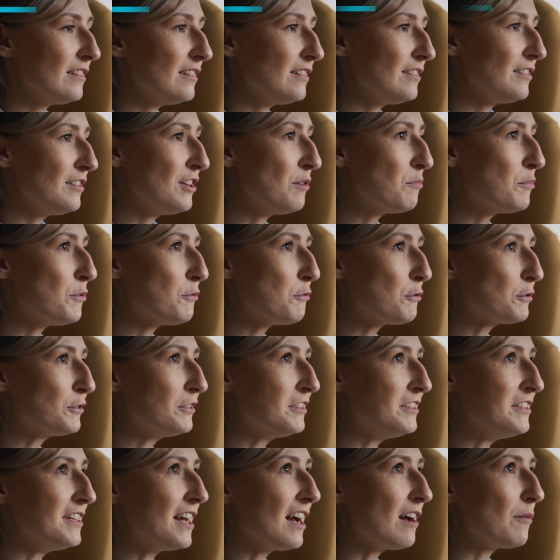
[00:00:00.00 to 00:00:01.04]
E, nie było
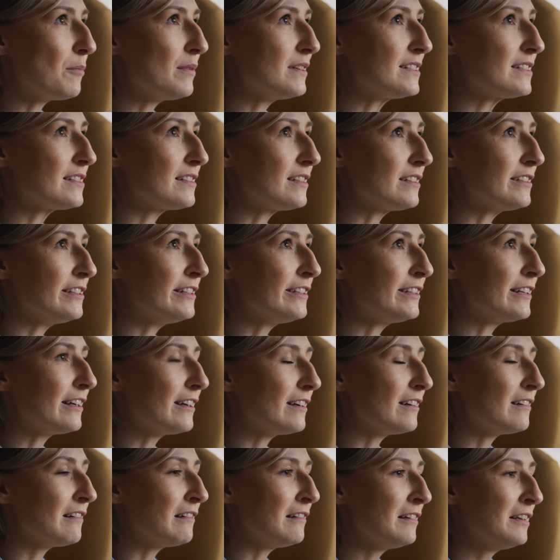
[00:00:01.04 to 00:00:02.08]
dnia bez
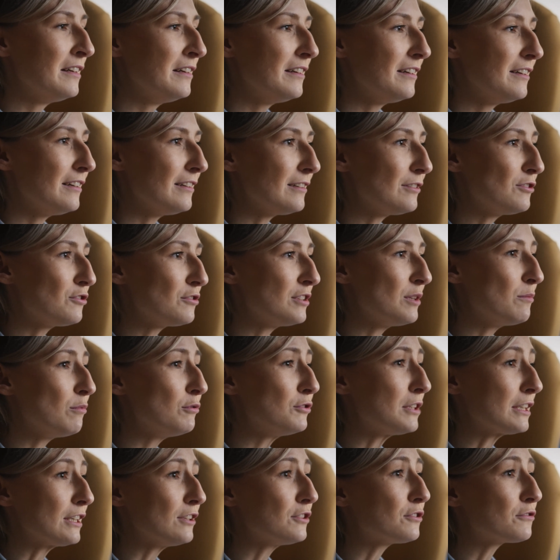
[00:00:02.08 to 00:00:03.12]
stanika, także one
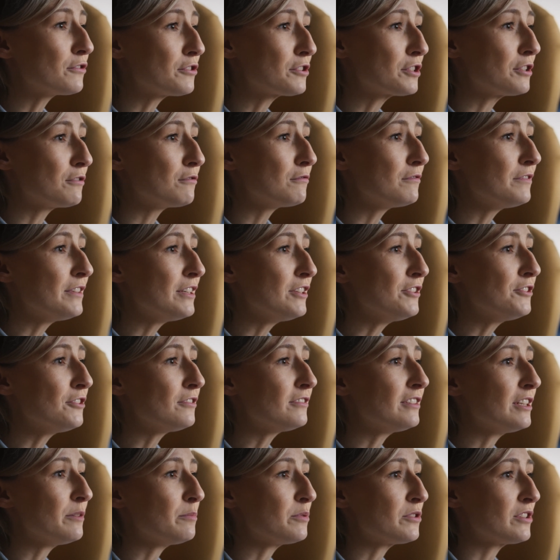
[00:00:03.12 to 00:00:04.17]
były takie troszeczkę
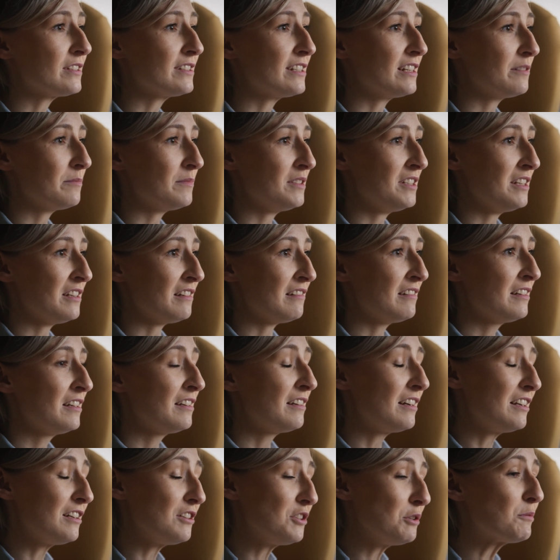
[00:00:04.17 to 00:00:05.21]
uwięzione przeze mnie,
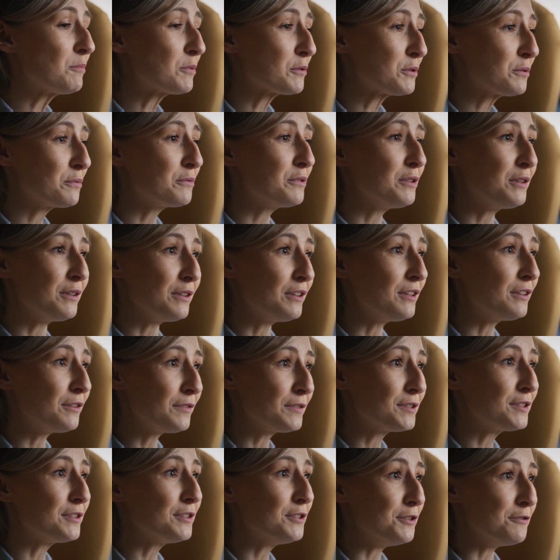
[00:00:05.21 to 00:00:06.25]
ale się po prostu nie, ich
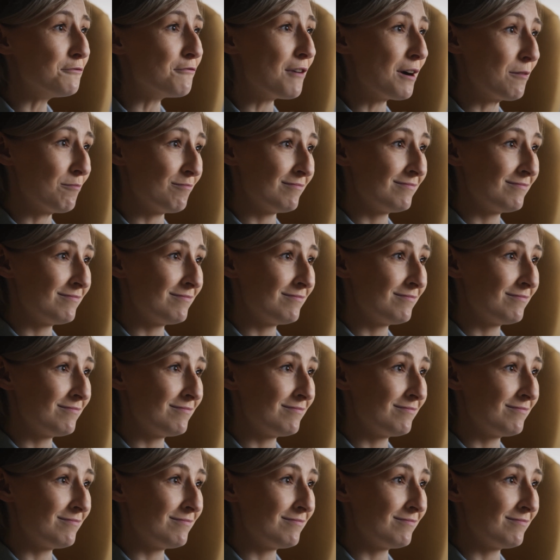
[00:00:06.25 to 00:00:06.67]
wstydziłam.